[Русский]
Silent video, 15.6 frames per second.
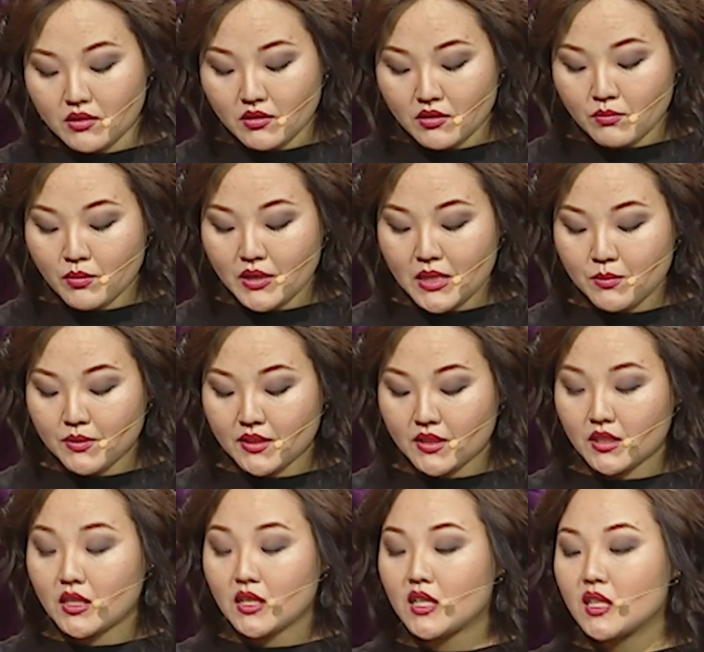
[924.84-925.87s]
э, боимся
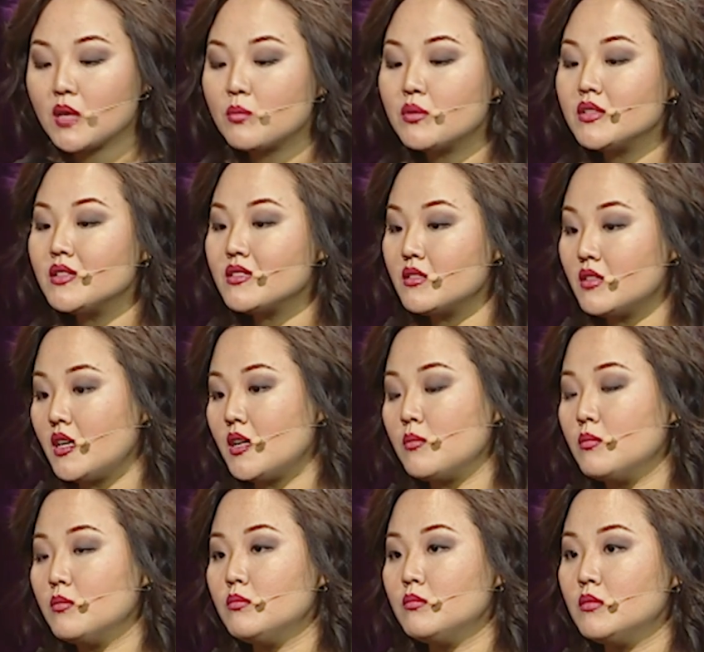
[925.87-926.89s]
тогда, когда мы не
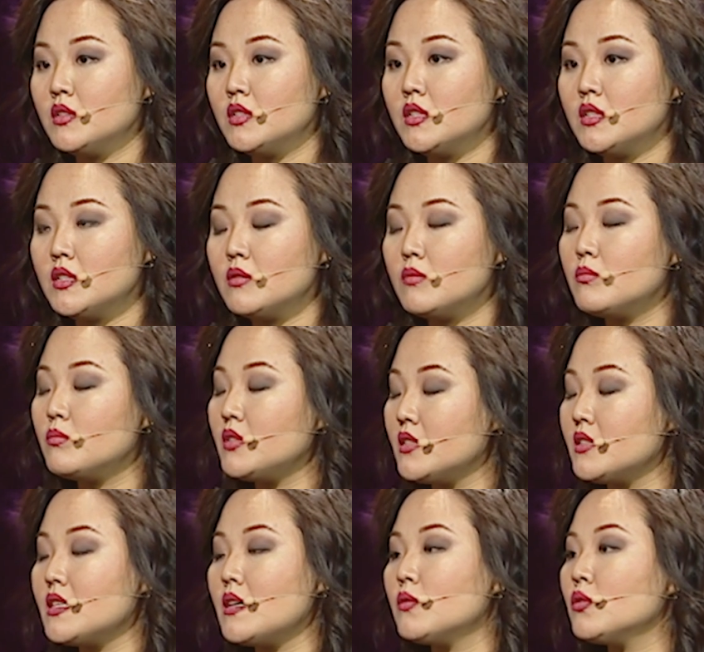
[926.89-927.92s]
знаем
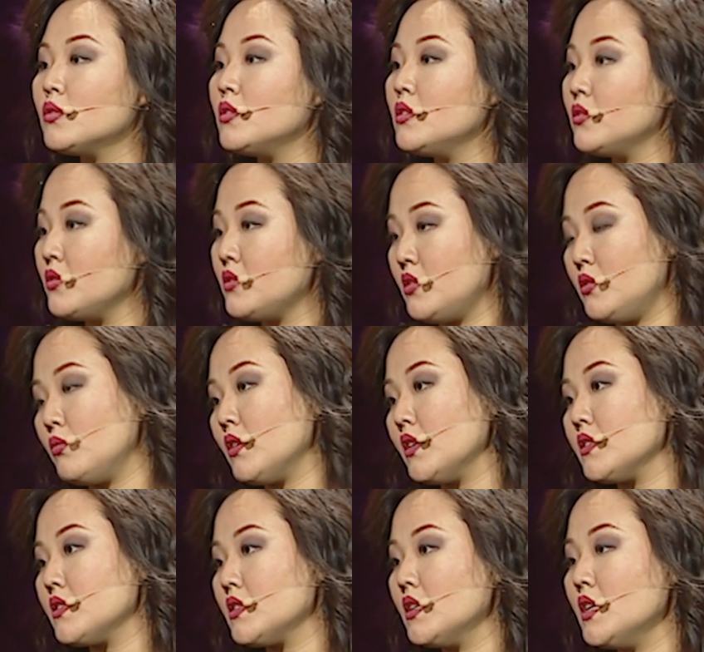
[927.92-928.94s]
не знаем той или иной
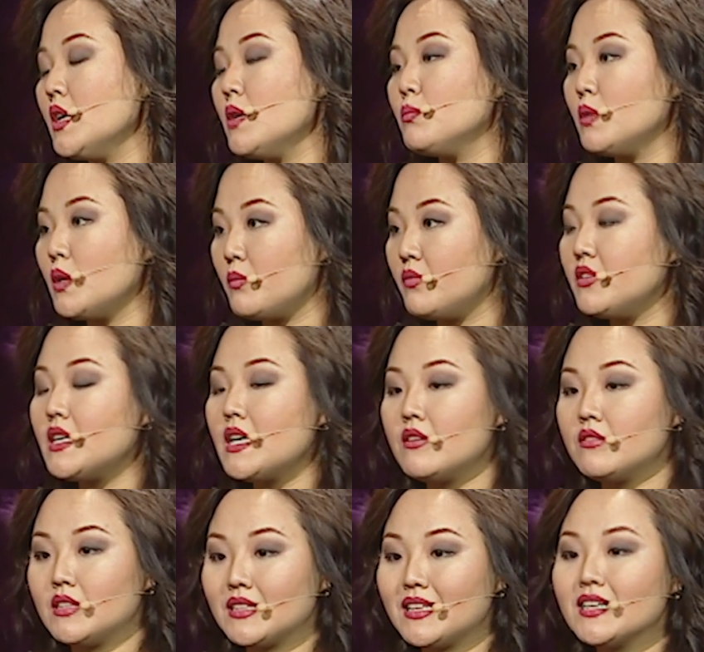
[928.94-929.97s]
ситуации. Мы
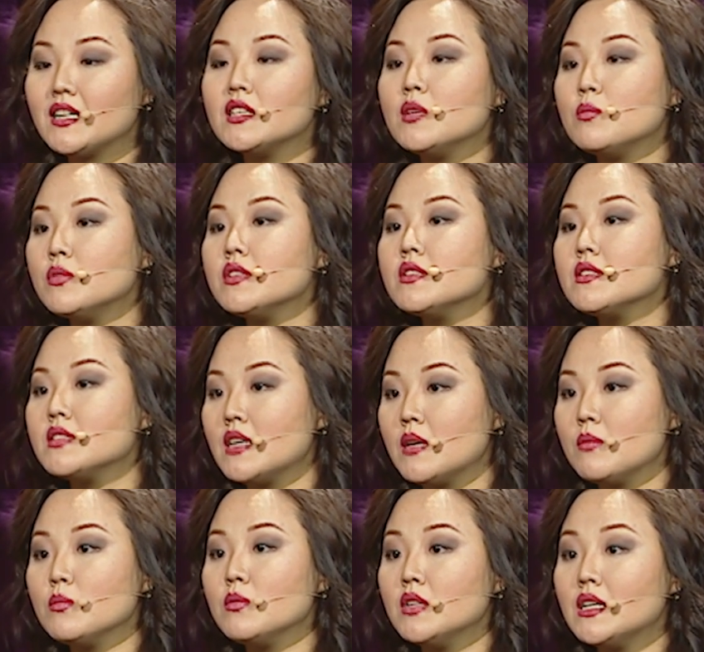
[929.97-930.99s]
обвиняем тогда, когда мы не
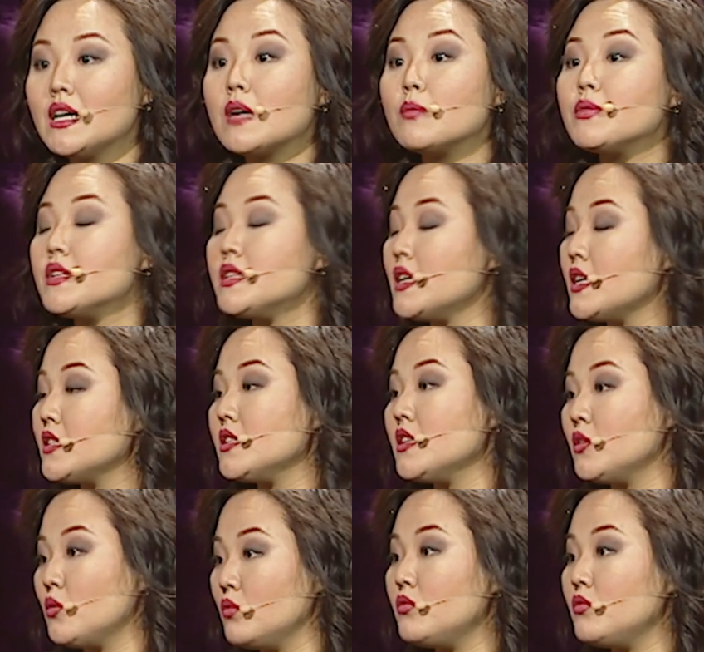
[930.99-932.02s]
знаем, как принять эту